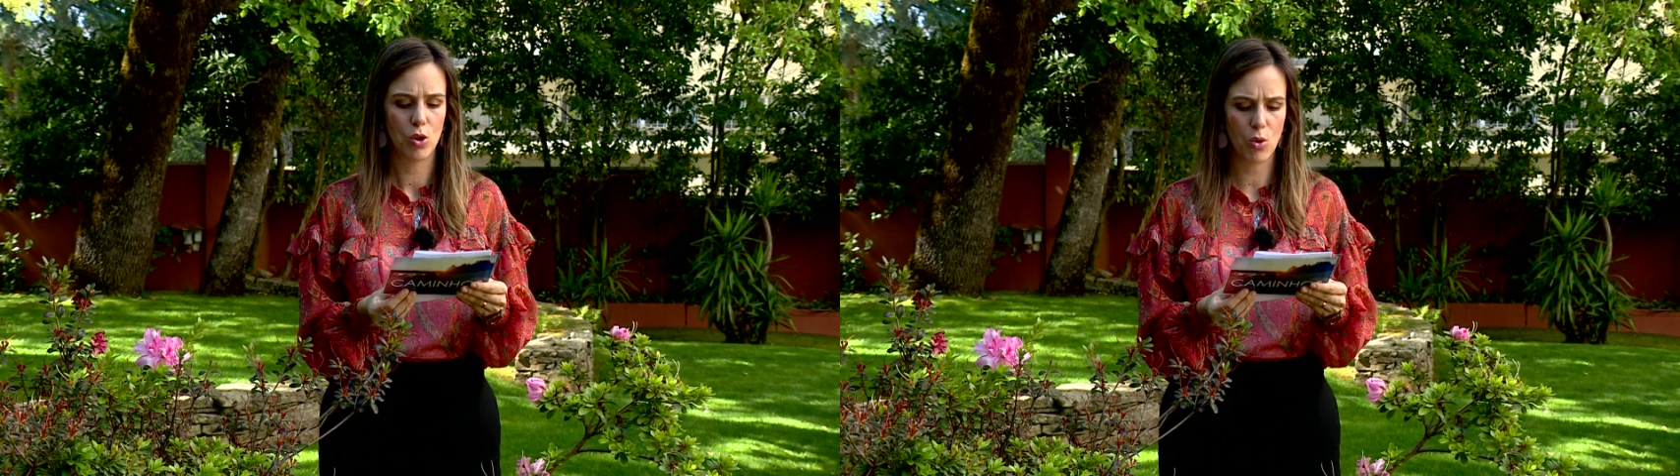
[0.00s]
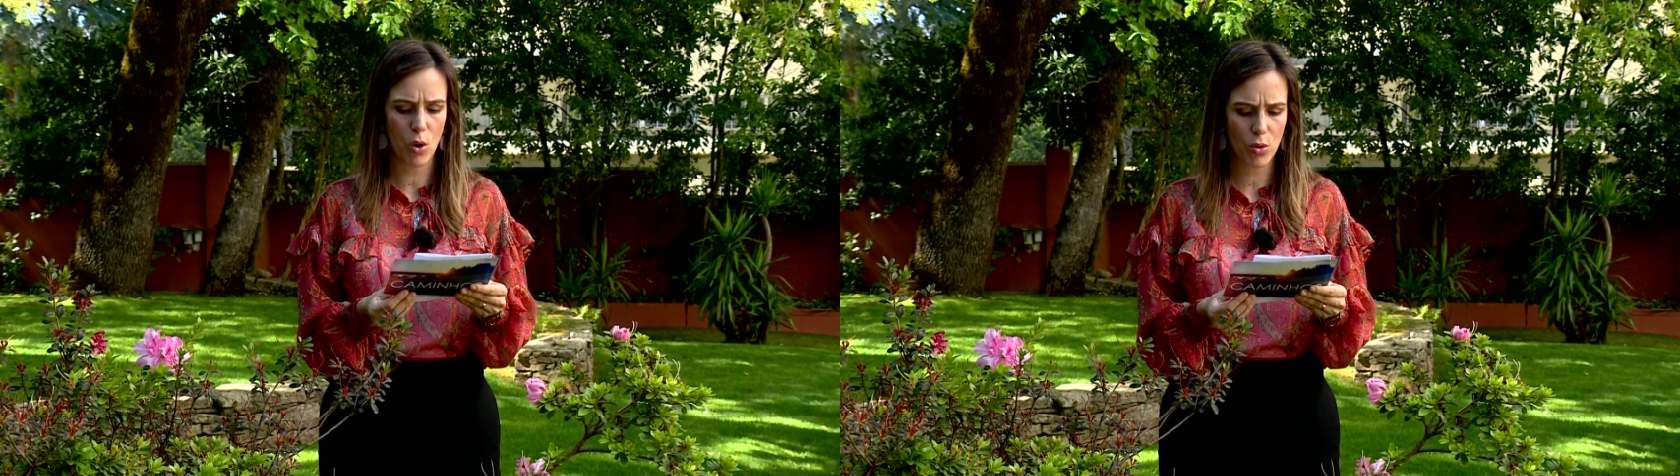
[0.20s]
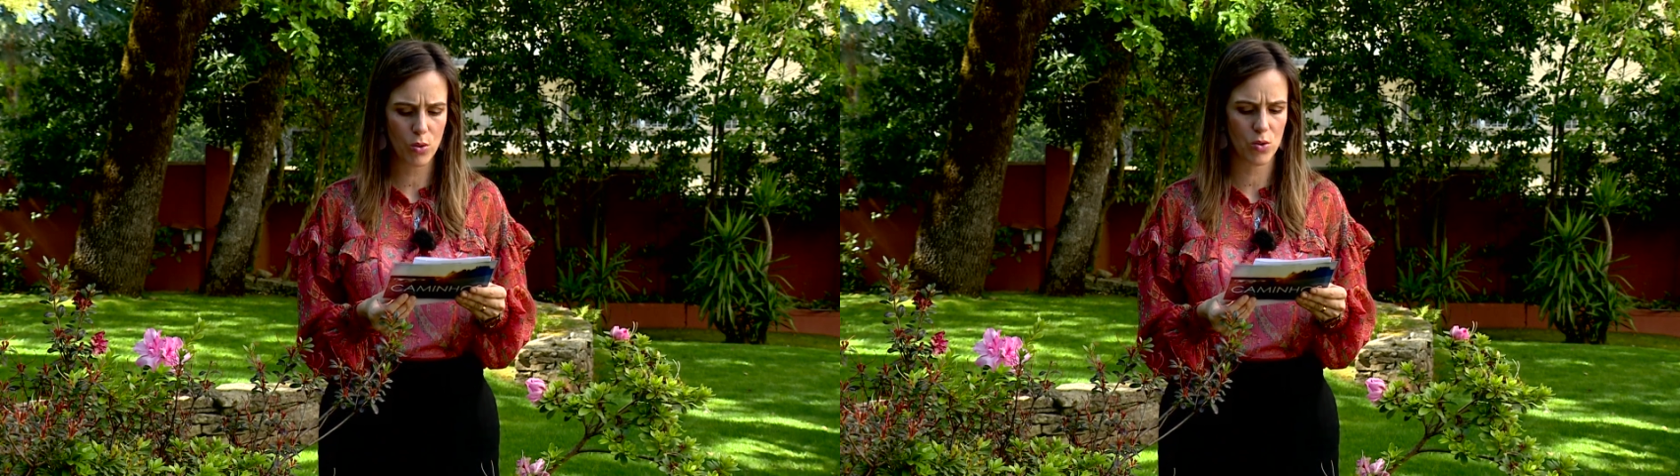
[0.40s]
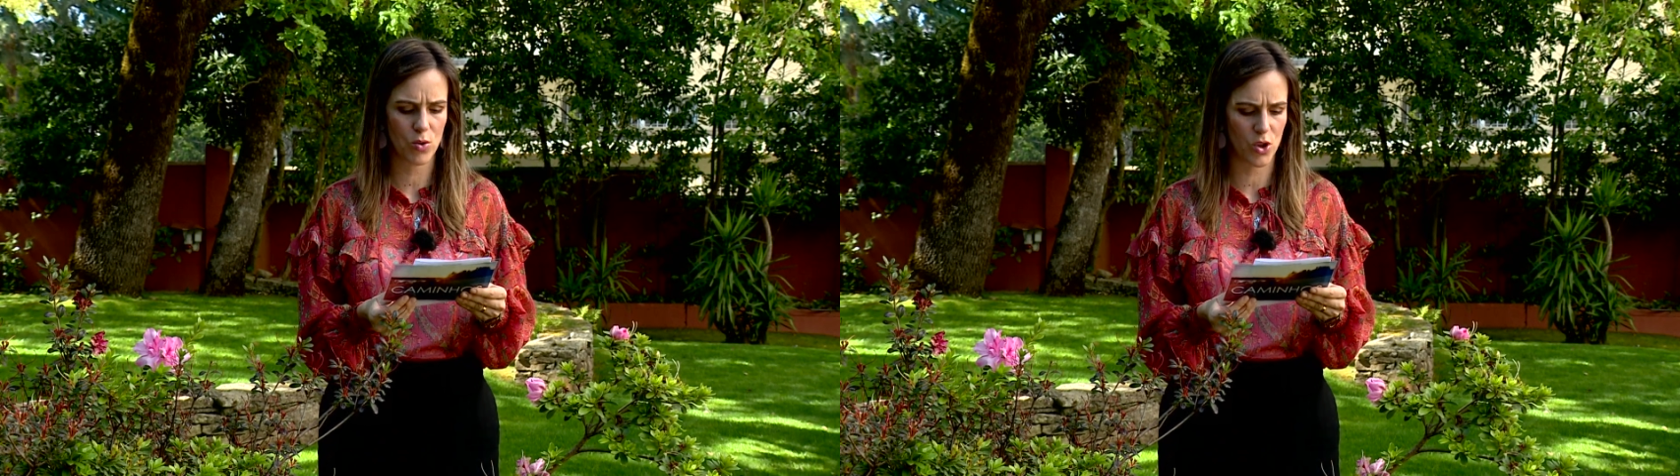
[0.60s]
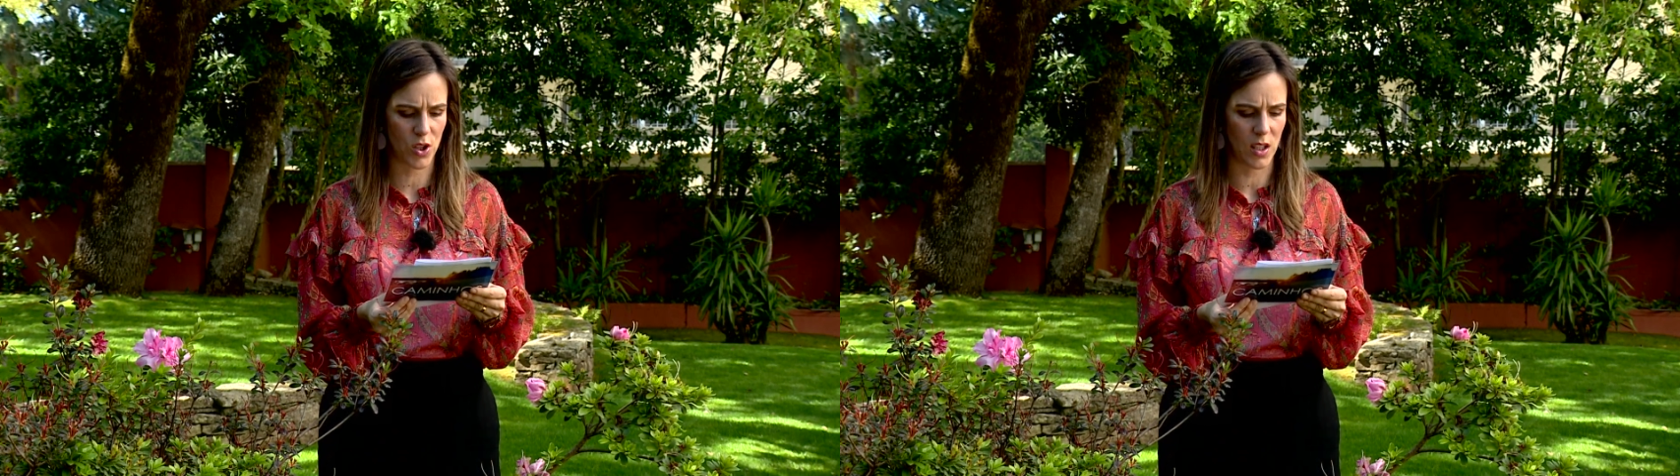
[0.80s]
todos
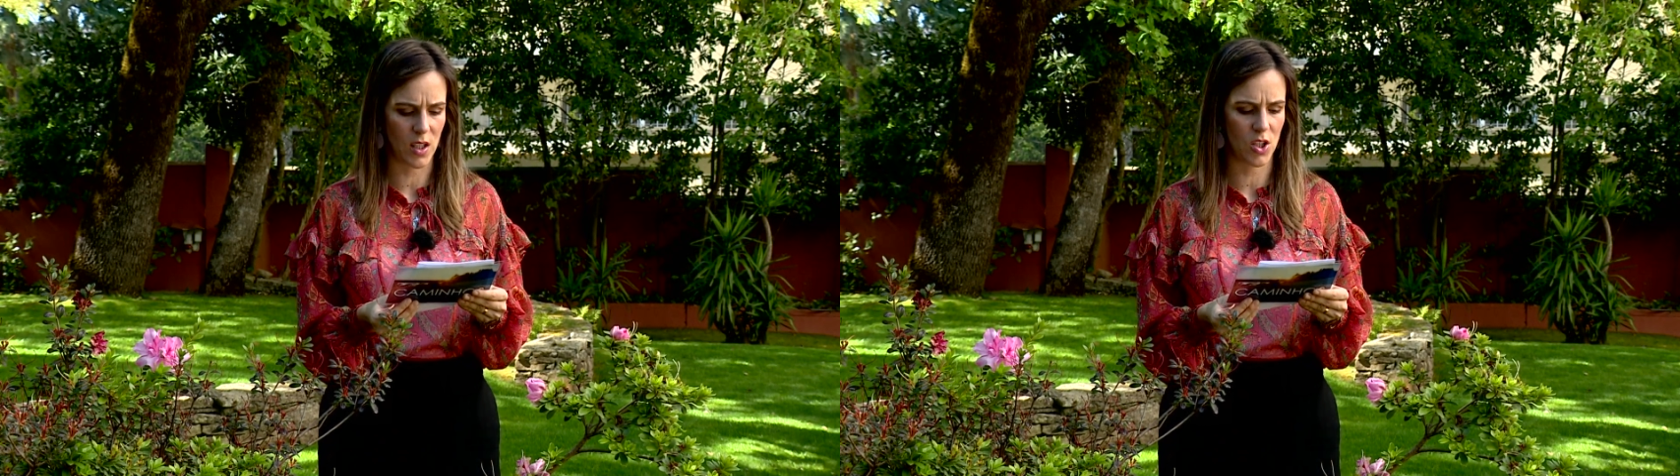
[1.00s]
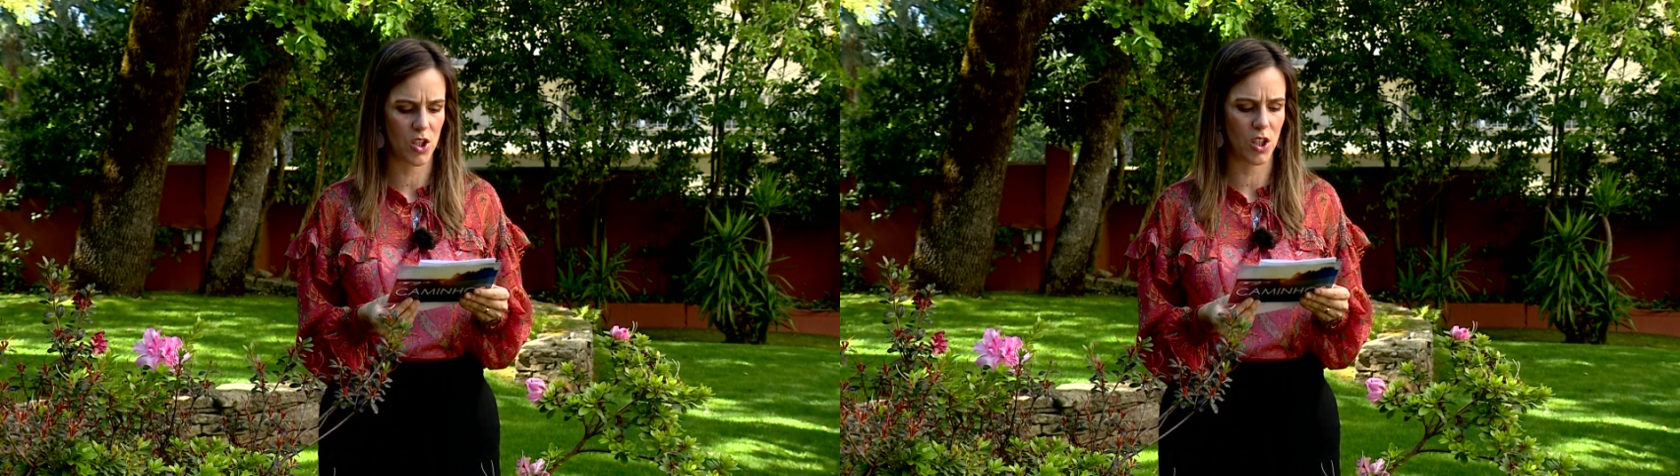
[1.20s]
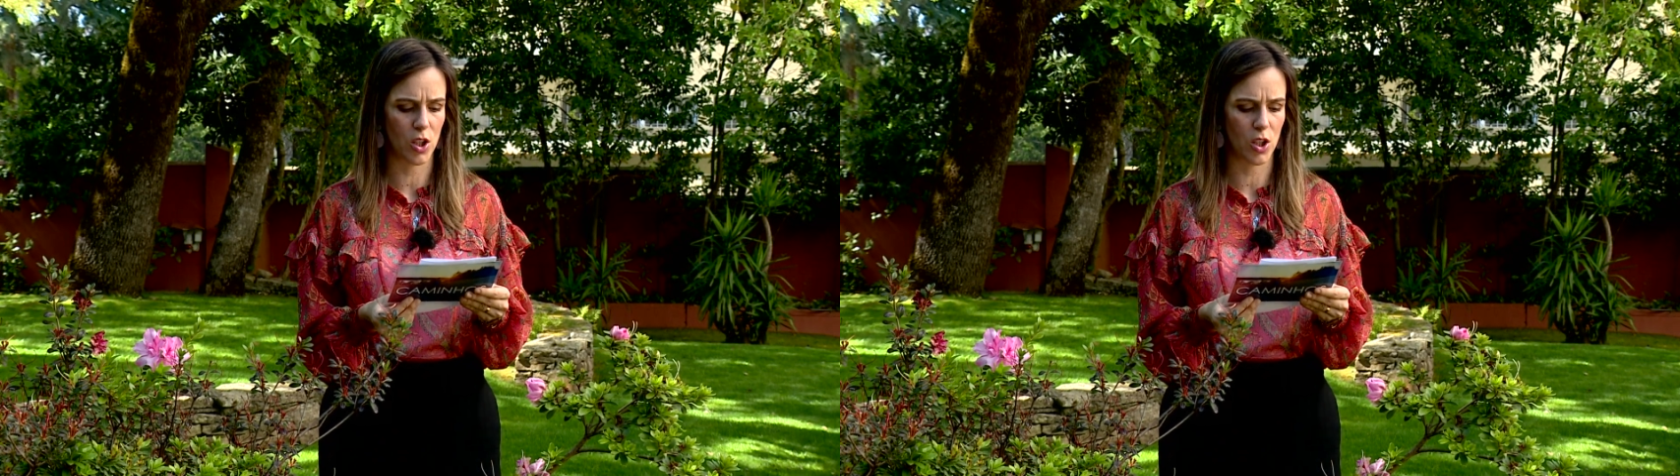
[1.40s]
os dias